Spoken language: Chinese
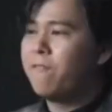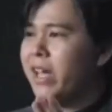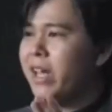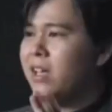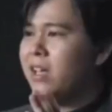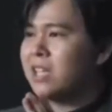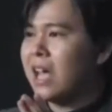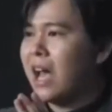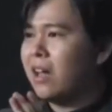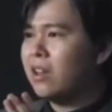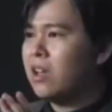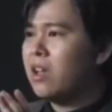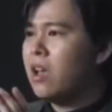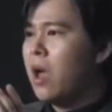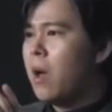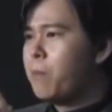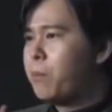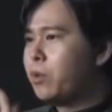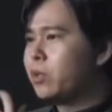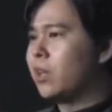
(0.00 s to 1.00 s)
非常的
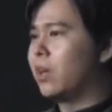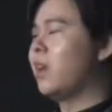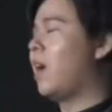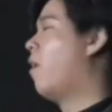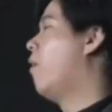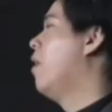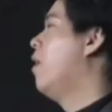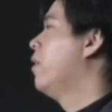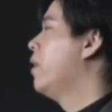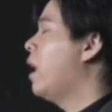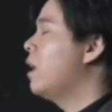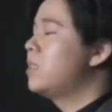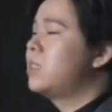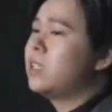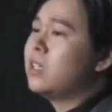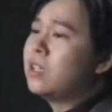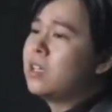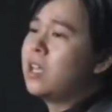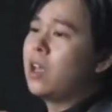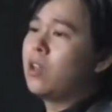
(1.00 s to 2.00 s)
不得了。那
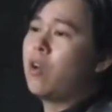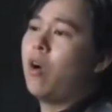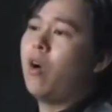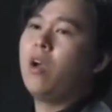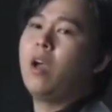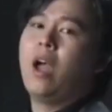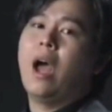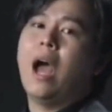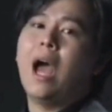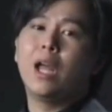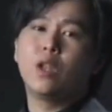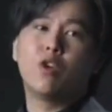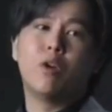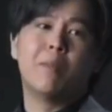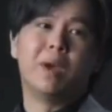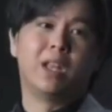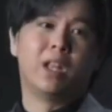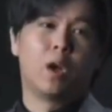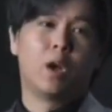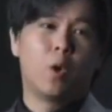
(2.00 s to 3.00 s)
今天哦，爱
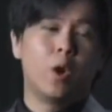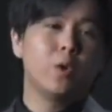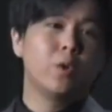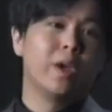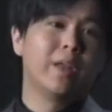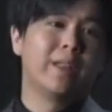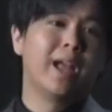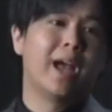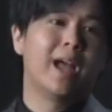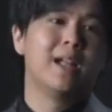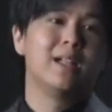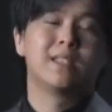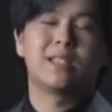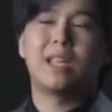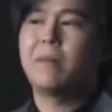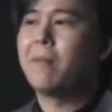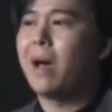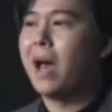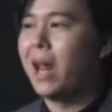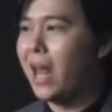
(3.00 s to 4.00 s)
多美的会员呐，
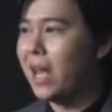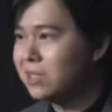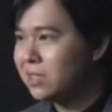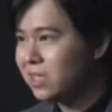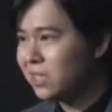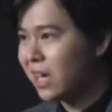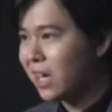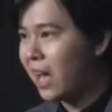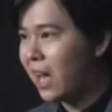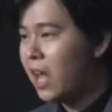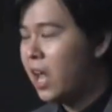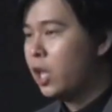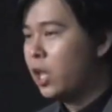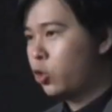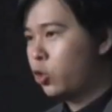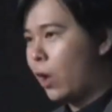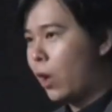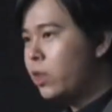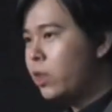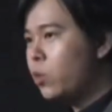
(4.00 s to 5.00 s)
在马来西亚。
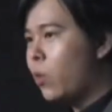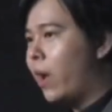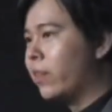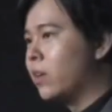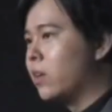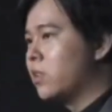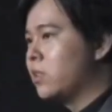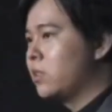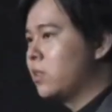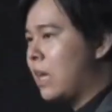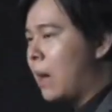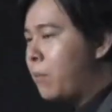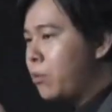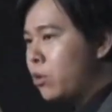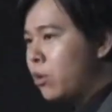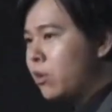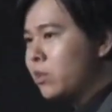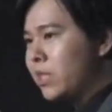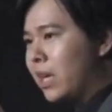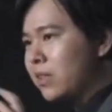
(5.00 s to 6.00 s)
短短的差
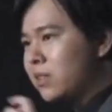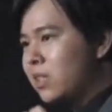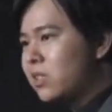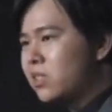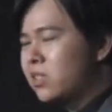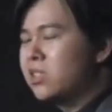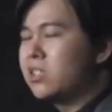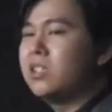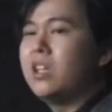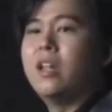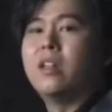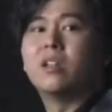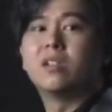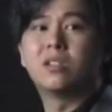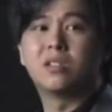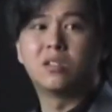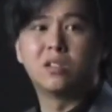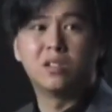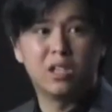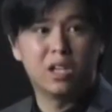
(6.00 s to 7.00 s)
不多将近四年的
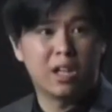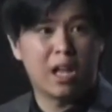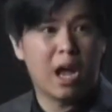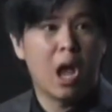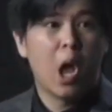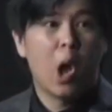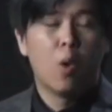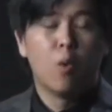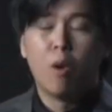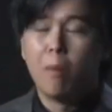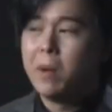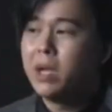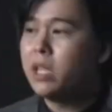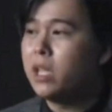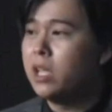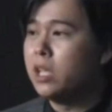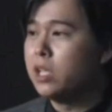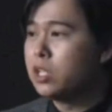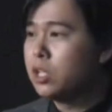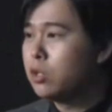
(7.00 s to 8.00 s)
时间啊，我们
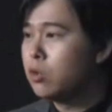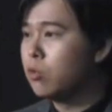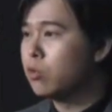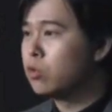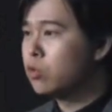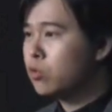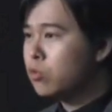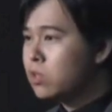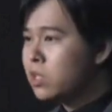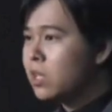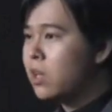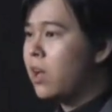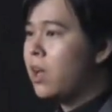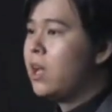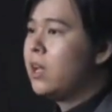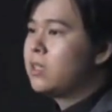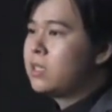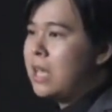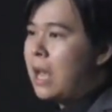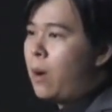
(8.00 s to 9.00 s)
已经有注册
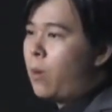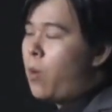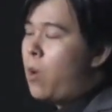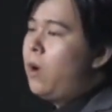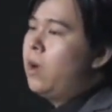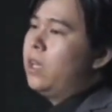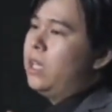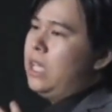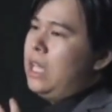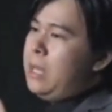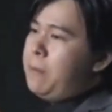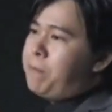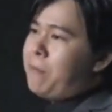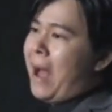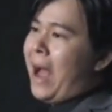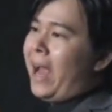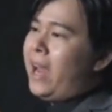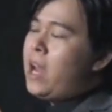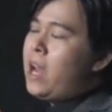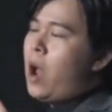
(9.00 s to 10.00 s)
超过一
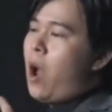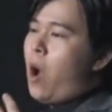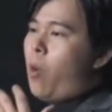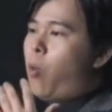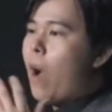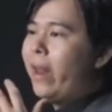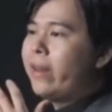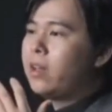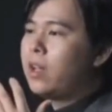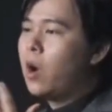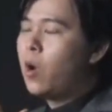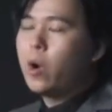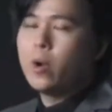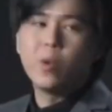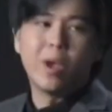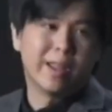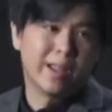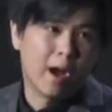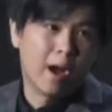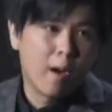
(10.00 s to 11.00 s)
百万个
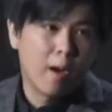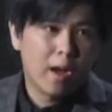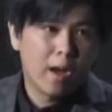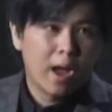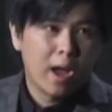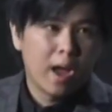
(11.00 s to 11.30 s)
会员了，